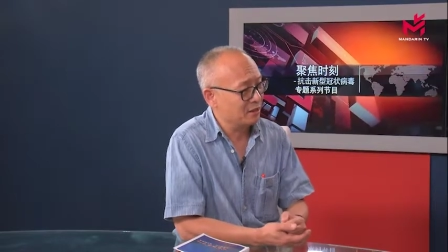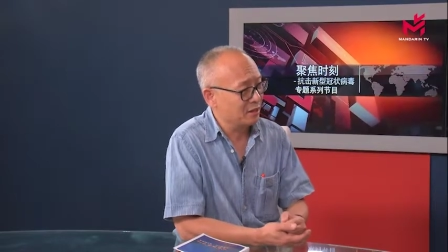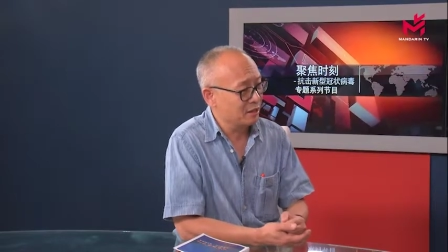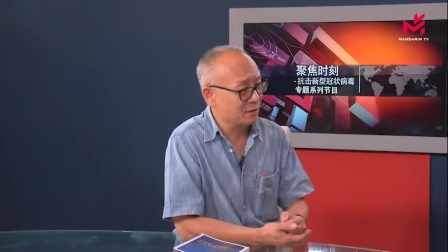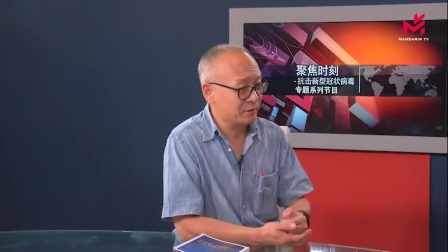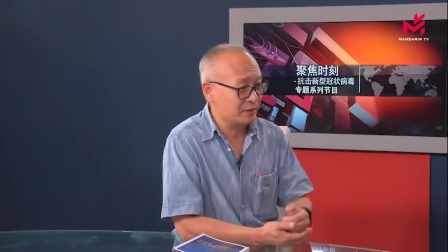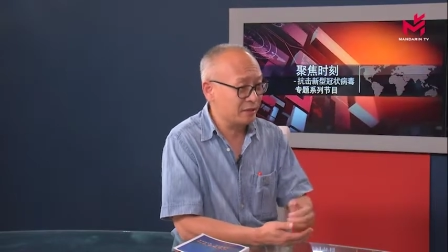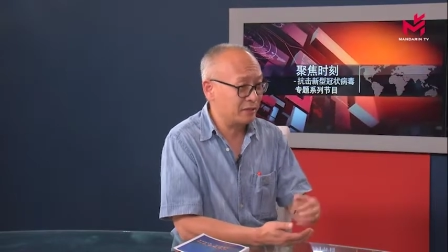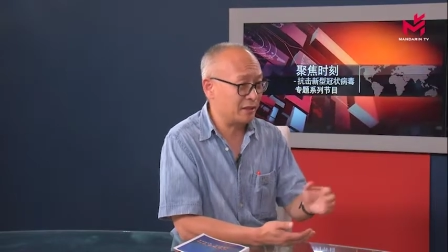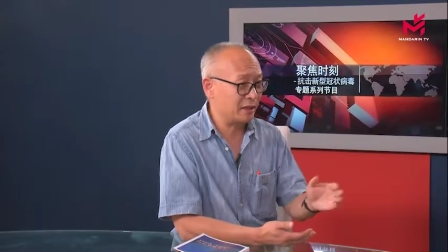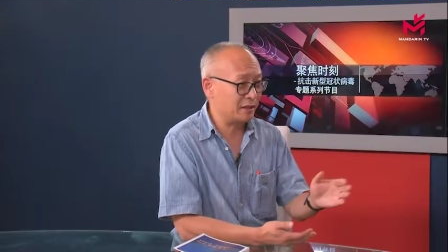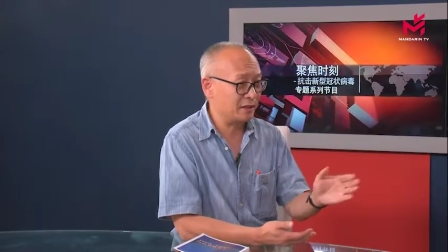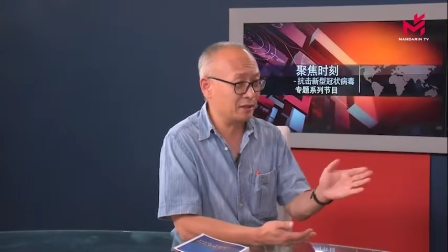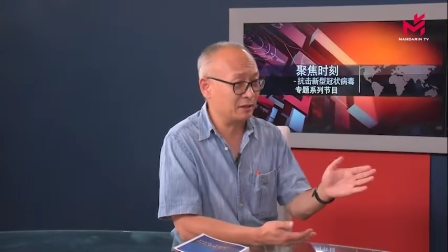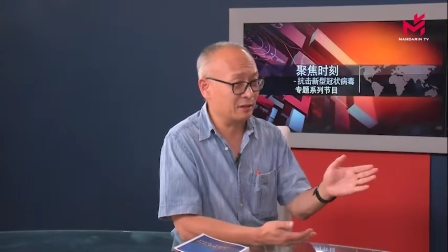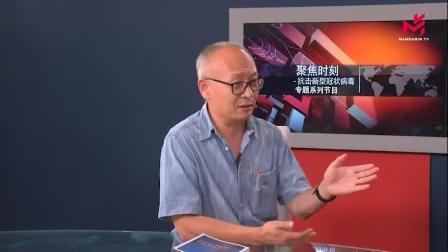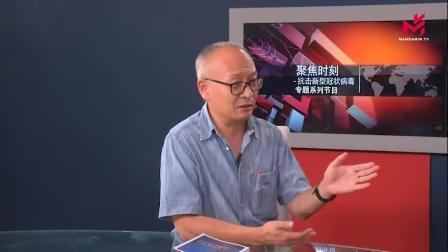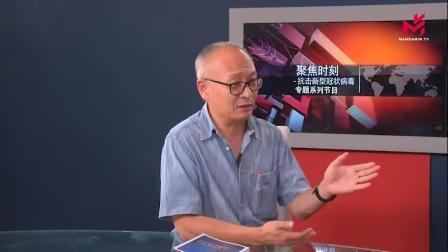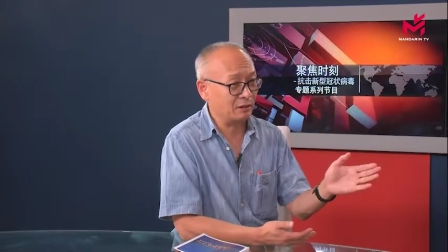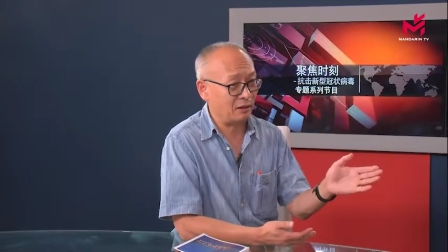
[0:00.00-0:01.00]
那么现在这
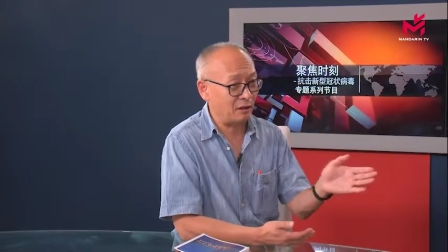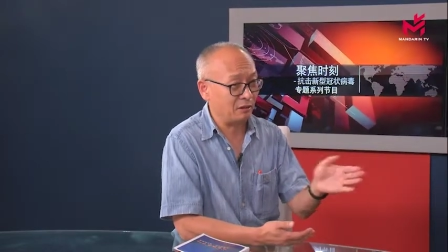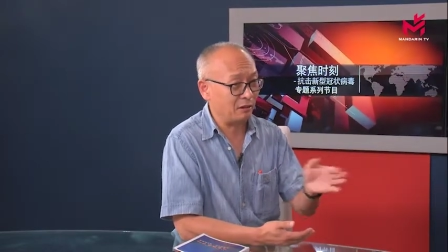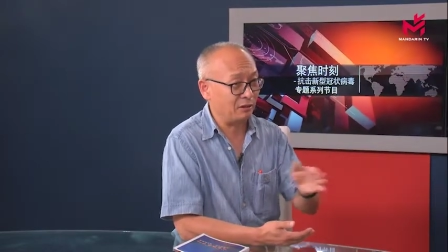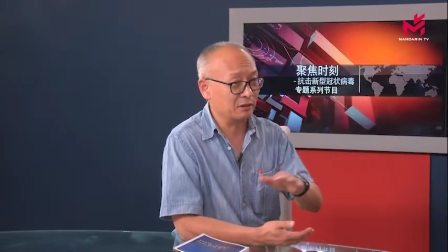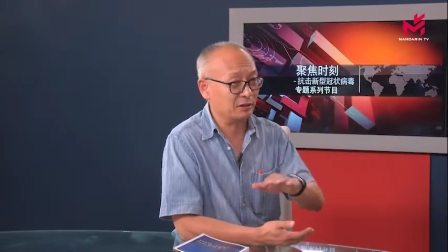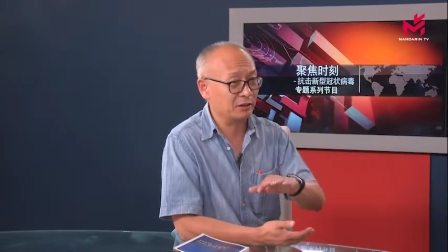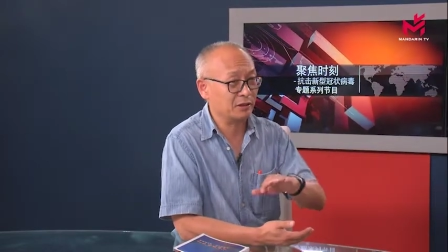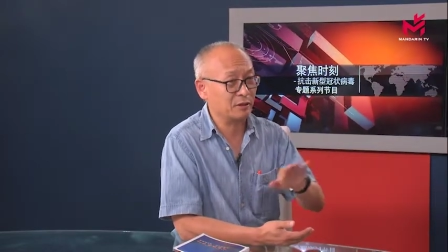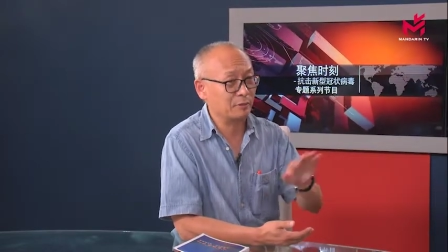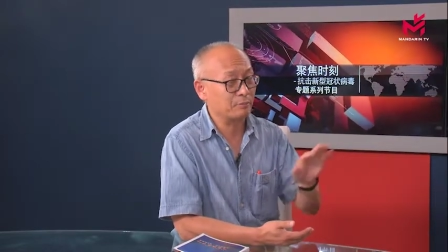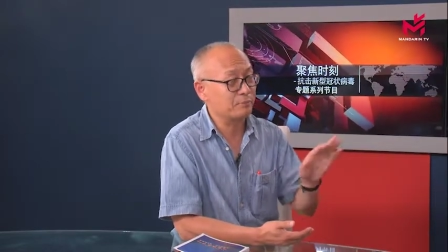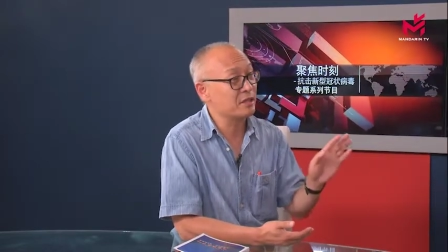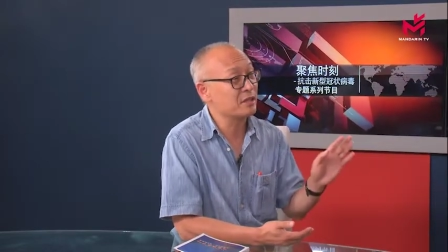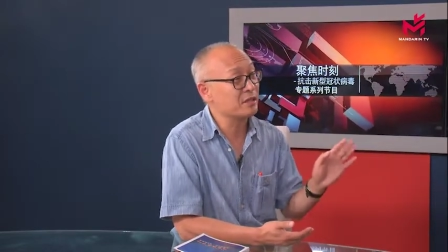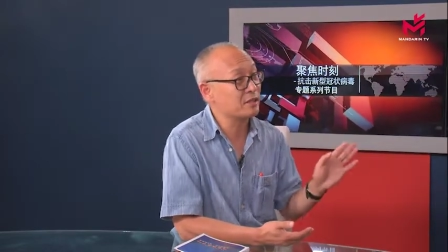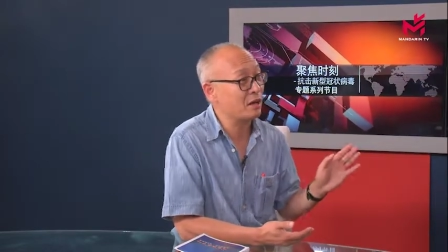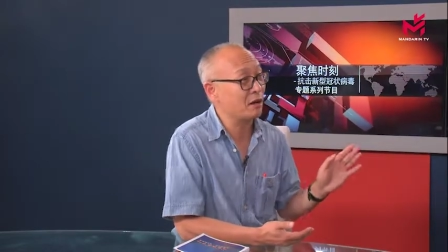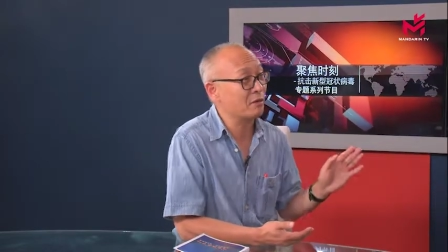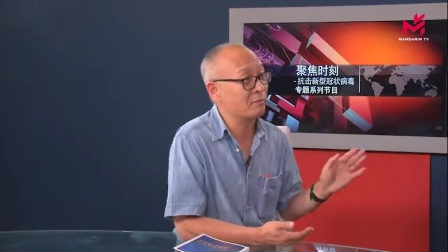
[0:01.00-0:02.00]
个好了，这个
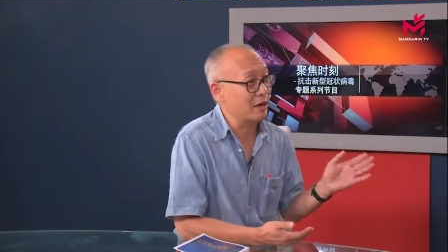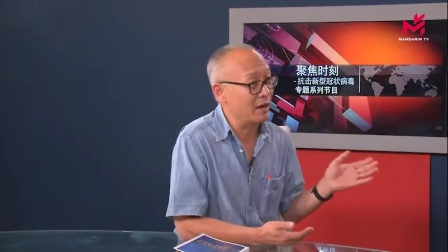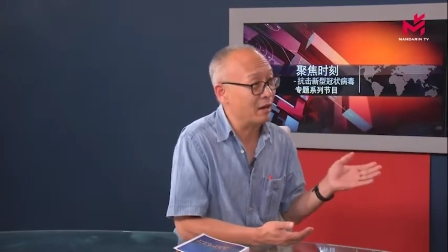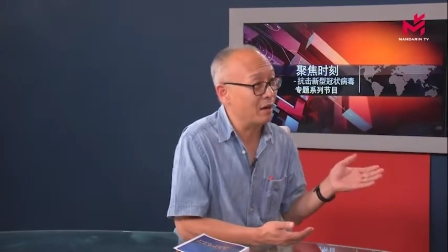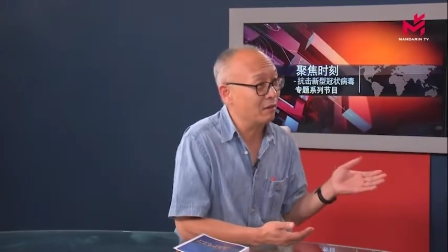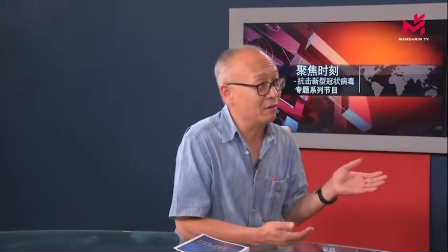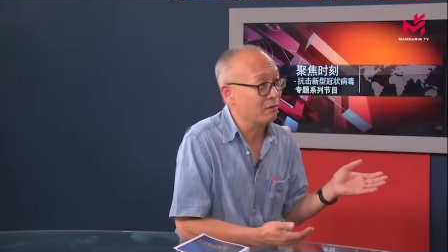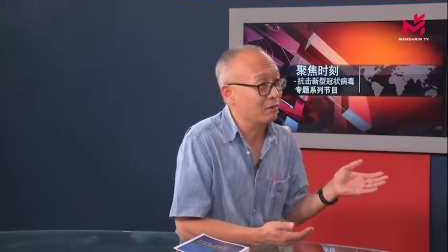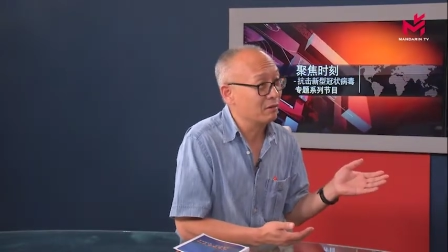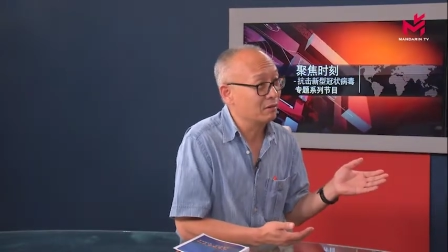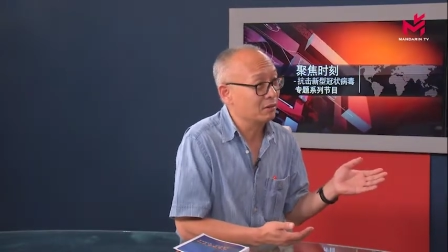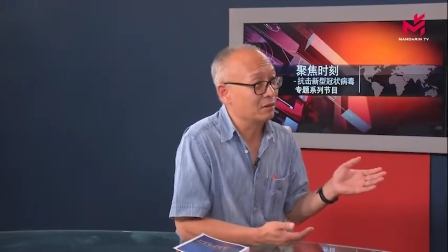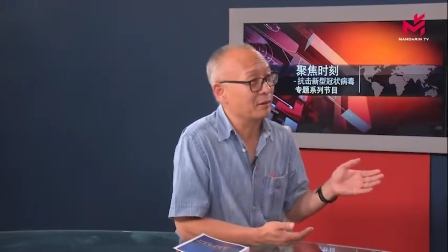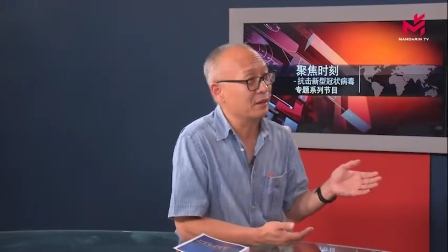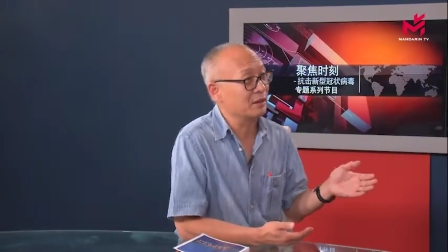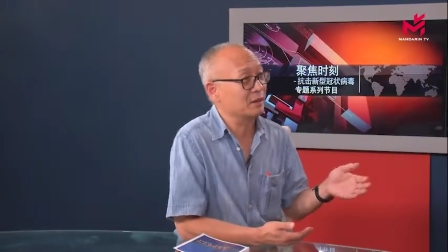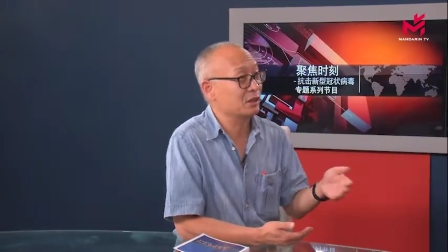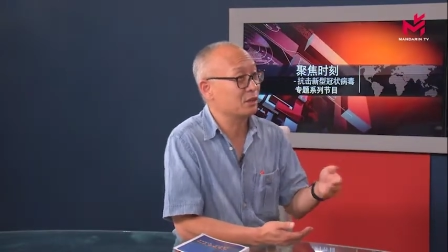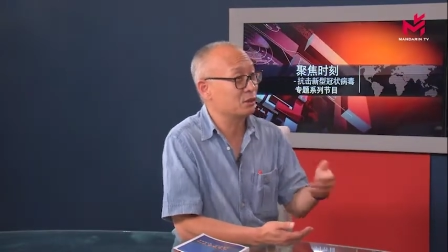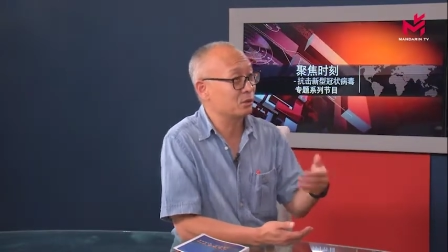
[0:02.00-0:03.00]
屏障没了。对
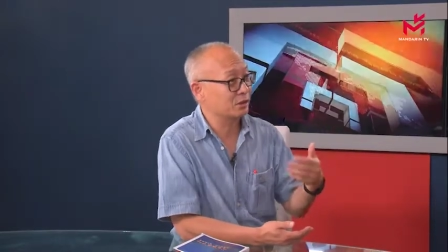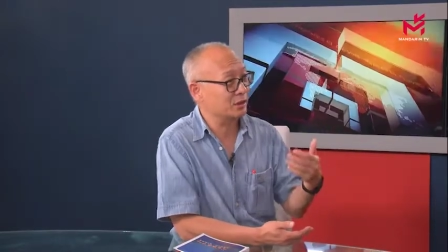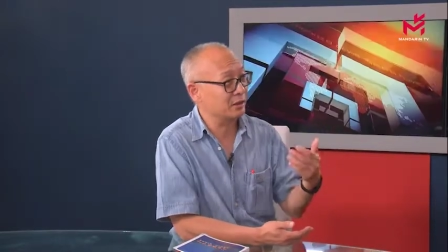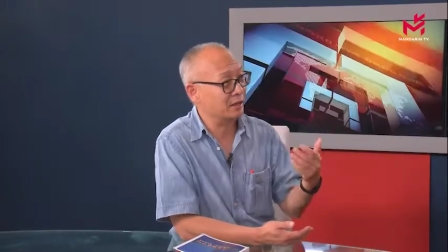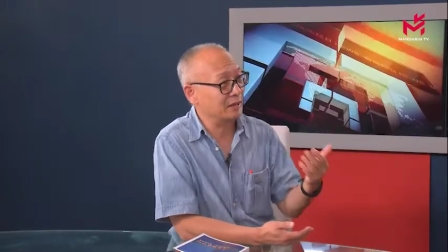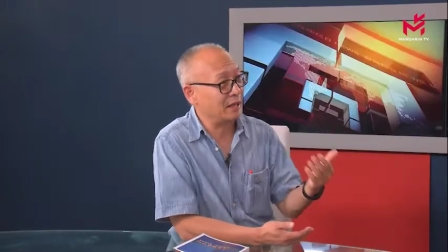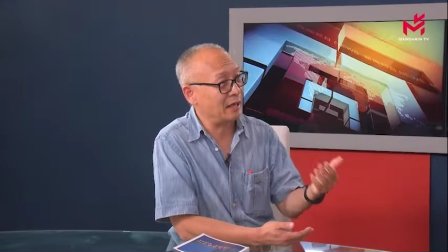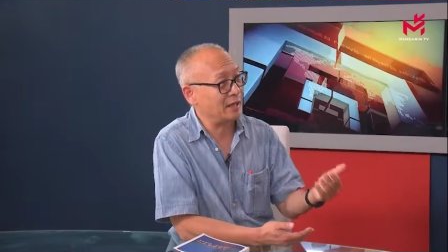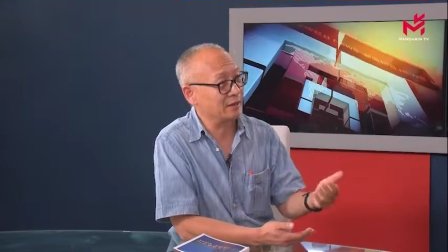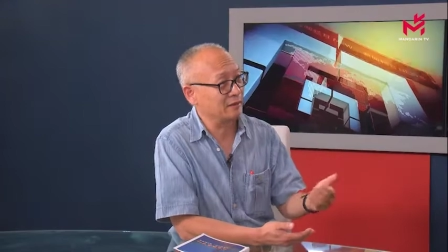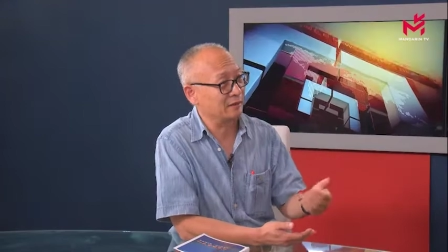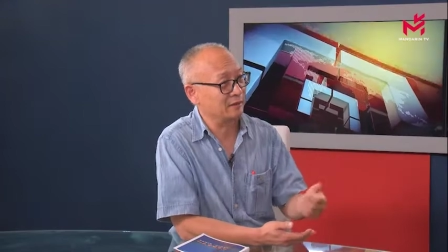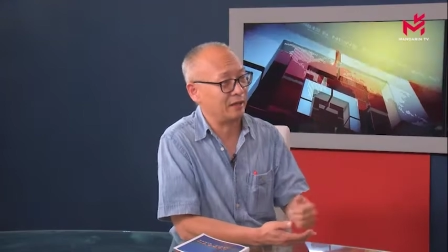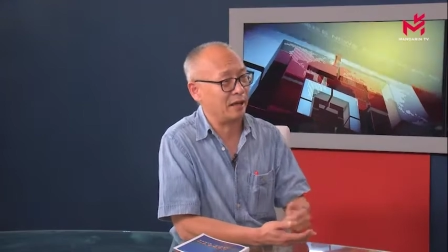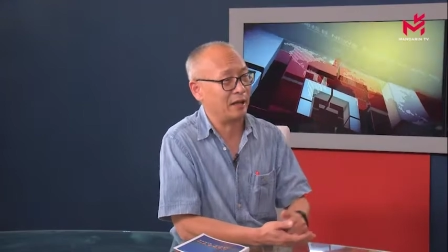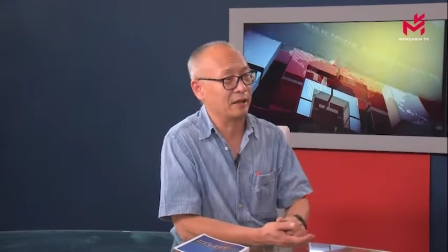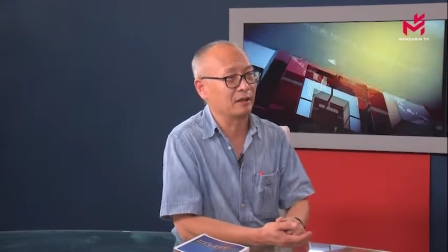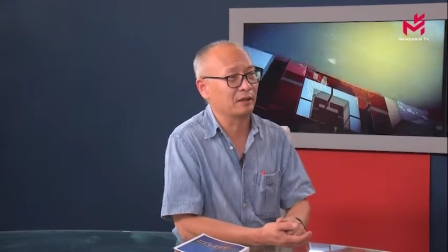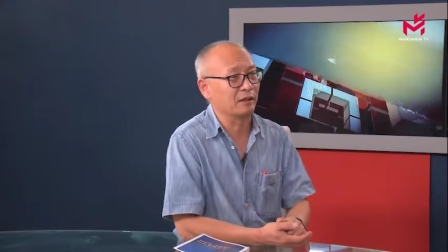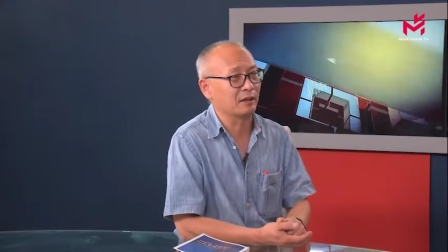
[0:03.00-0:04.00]
吧？这就是一大的
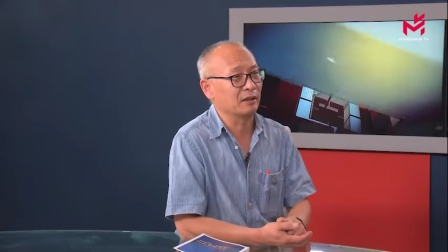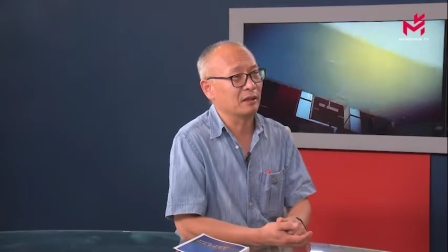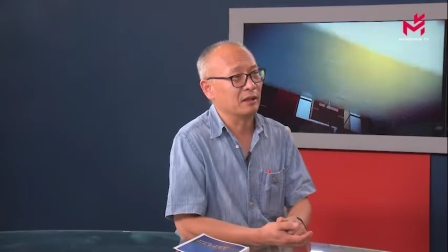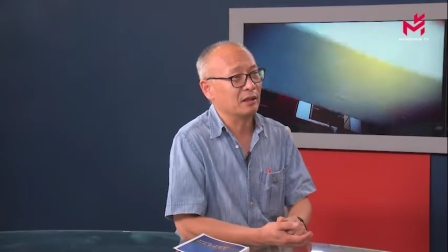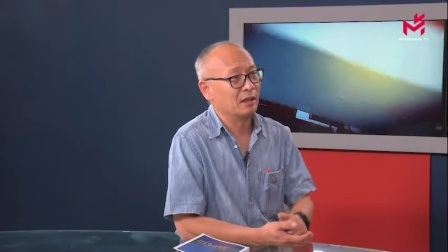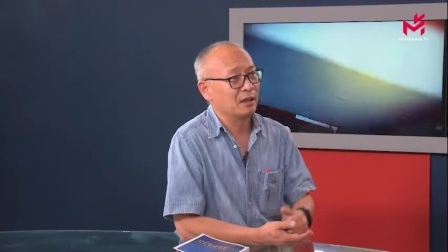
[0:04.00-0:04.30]
改革。